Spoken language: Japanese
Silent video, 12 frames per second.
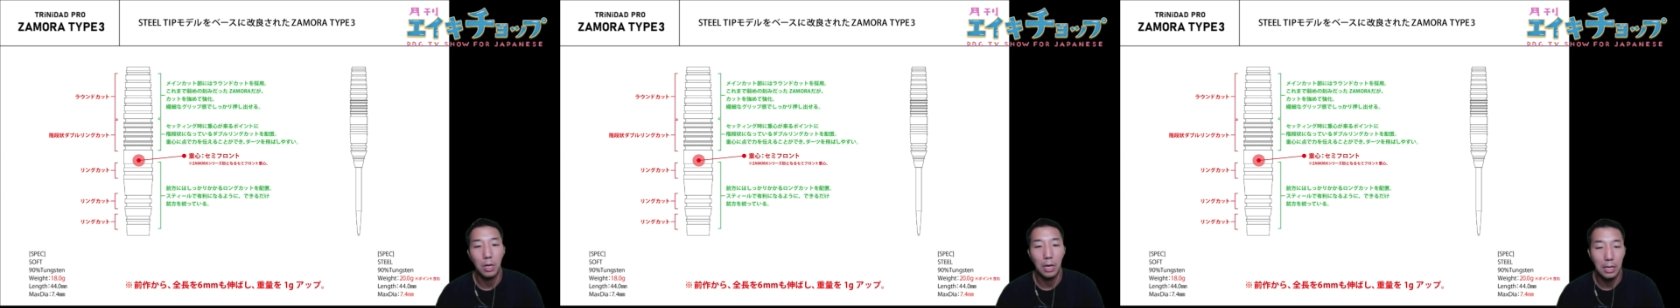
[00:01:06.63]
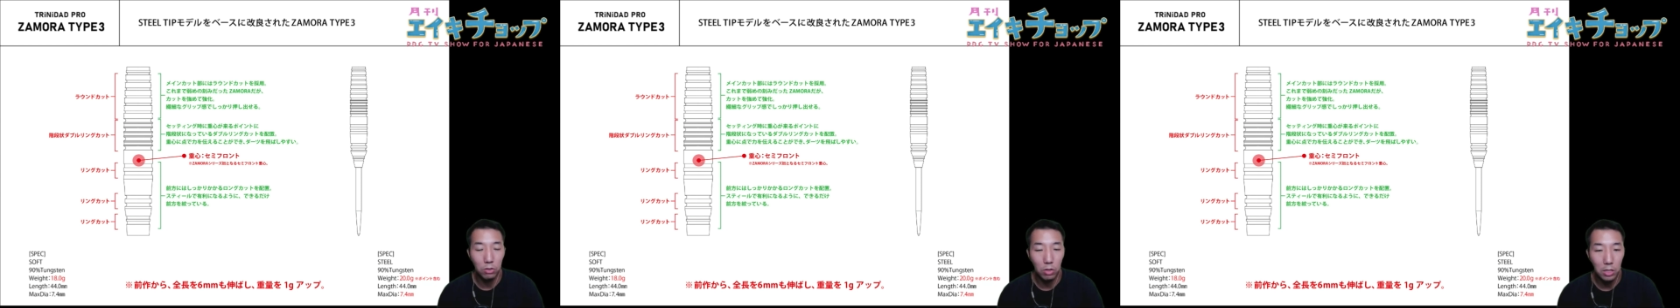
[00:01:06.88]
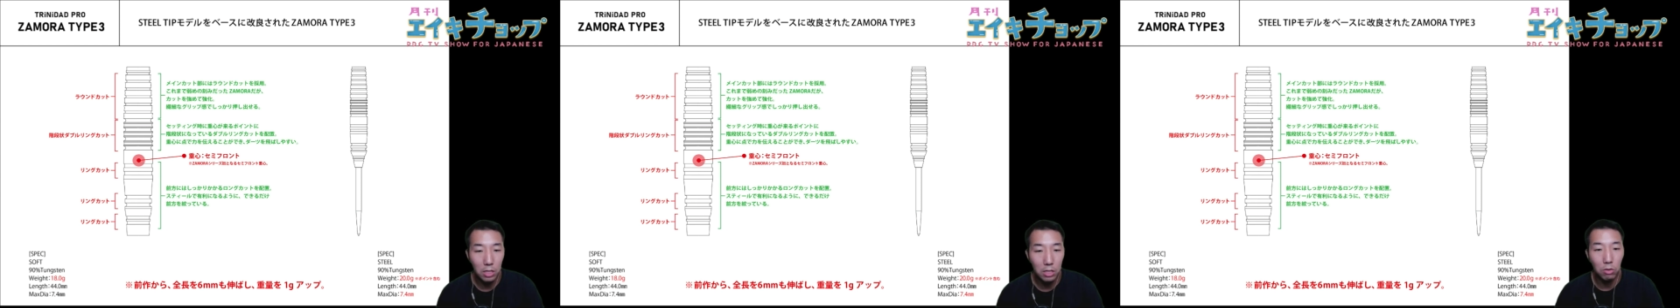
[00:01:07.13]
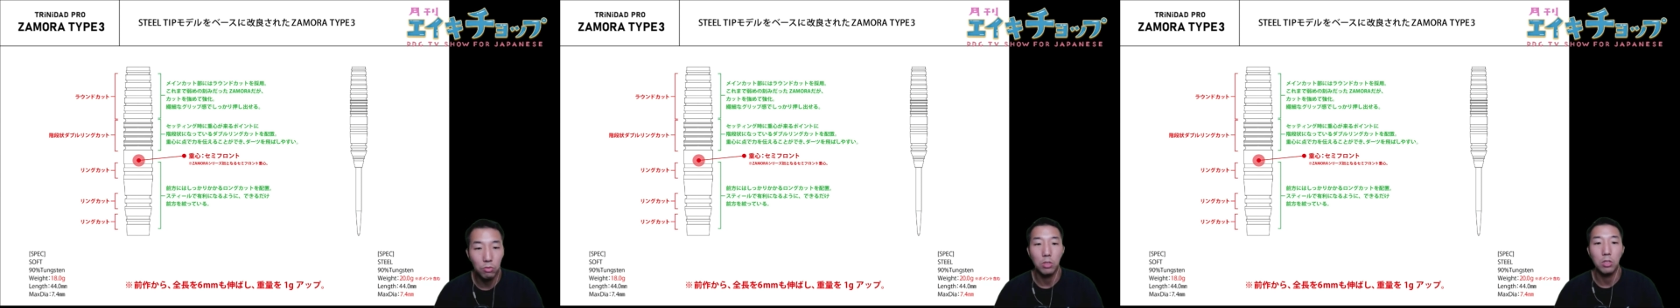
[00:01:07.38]
画像が出
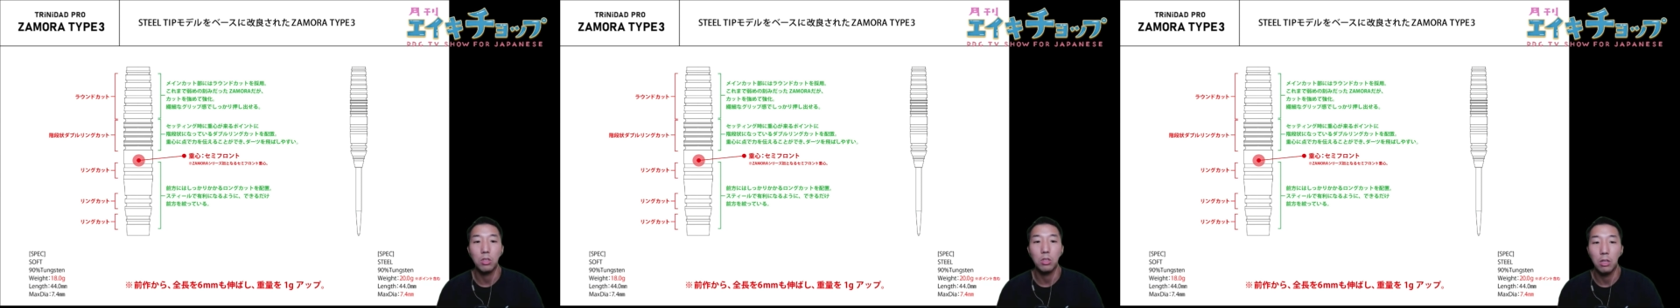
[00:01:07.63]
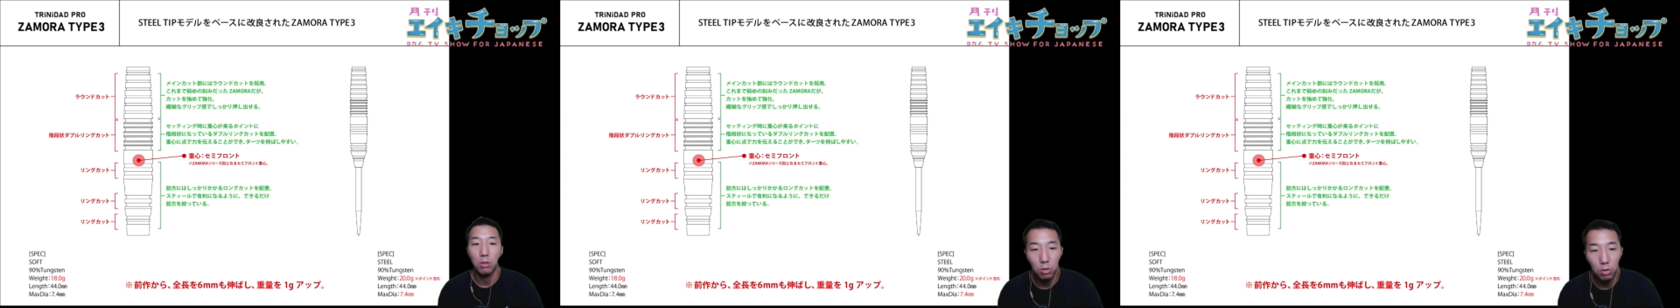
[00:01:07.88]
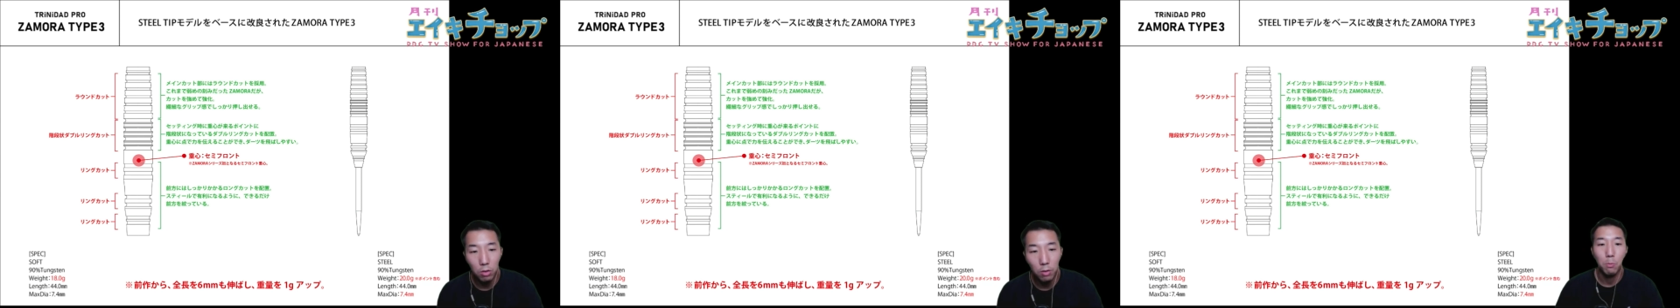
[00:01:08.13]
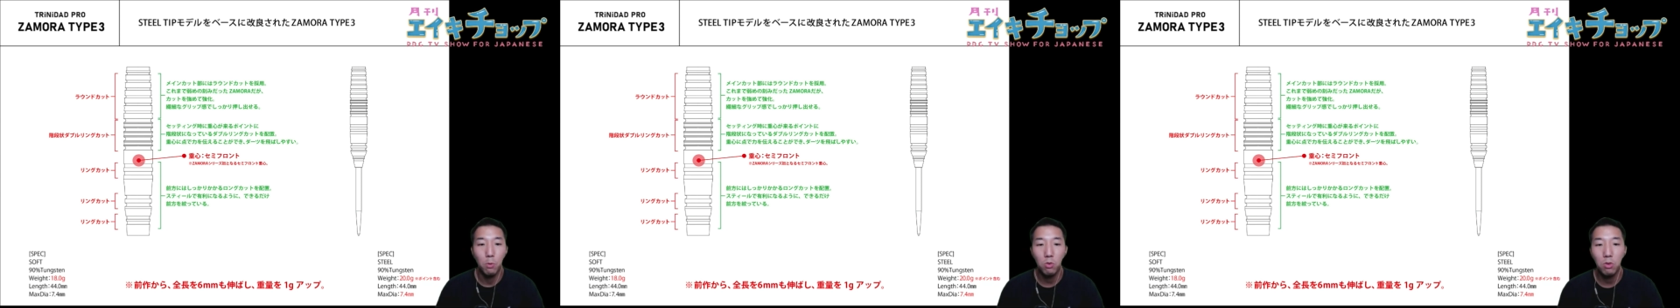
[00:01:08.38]
てるんですけ
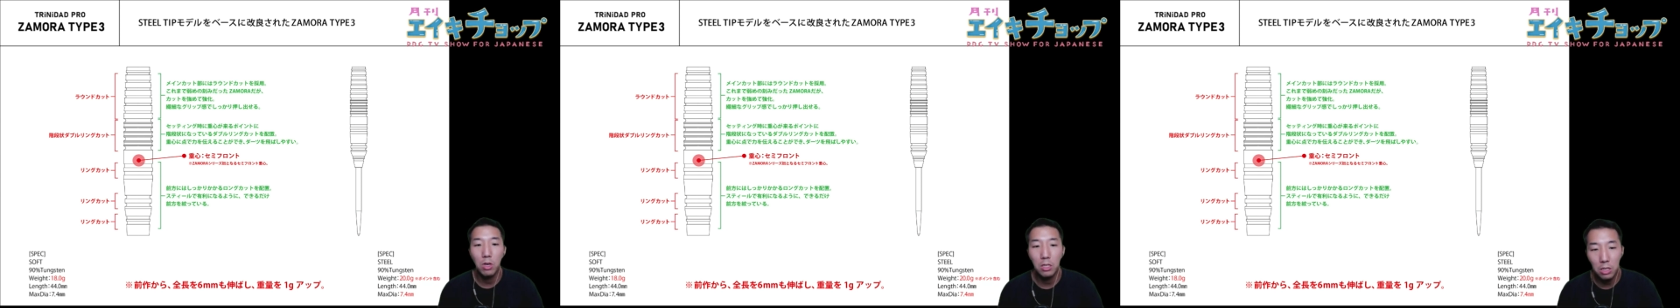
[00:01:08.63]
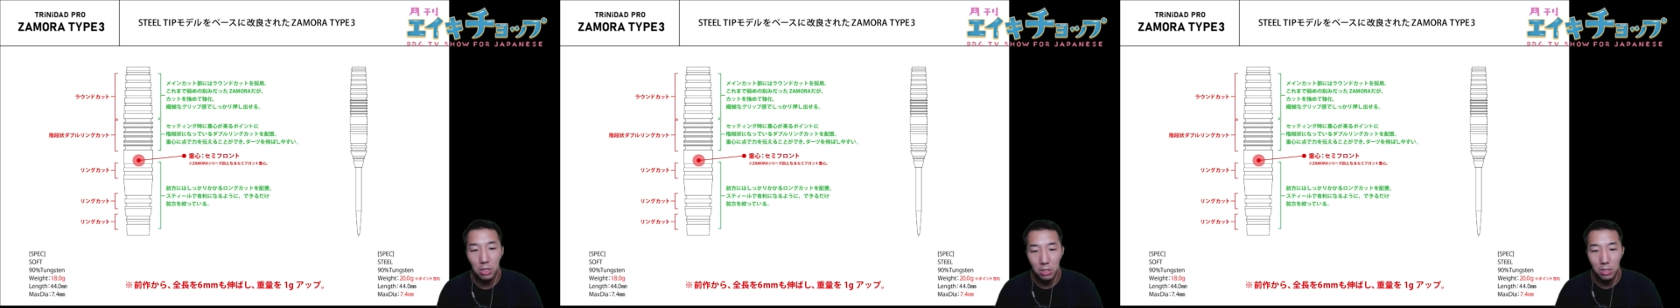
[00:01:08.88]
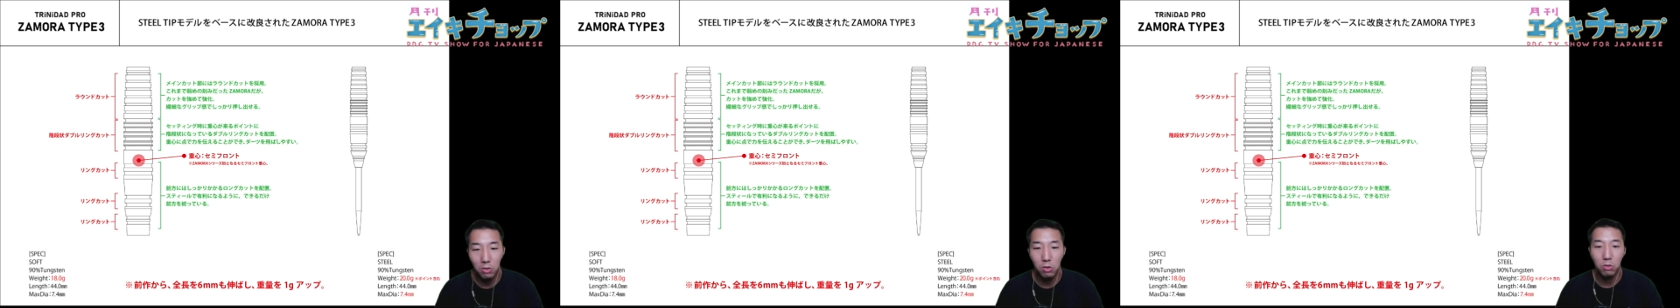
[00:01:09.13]
ど僕がねすご